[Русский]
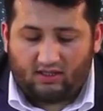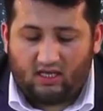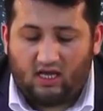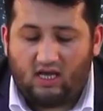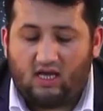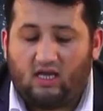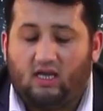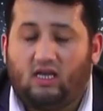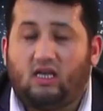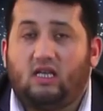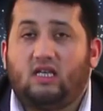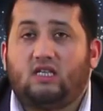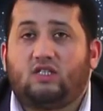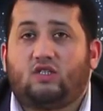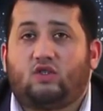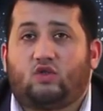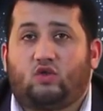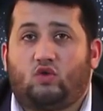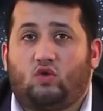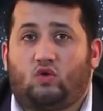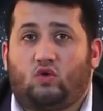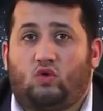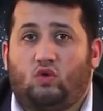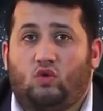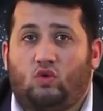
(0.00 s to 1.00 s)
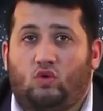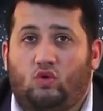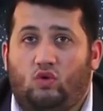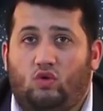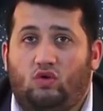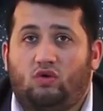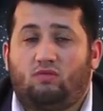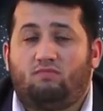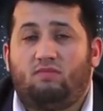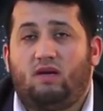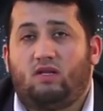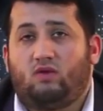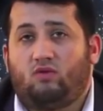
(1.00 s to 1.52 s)
сможем удлинить на
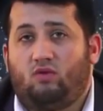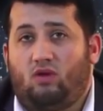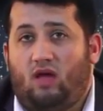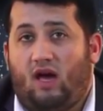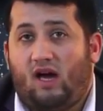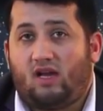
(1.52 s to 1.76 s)
два,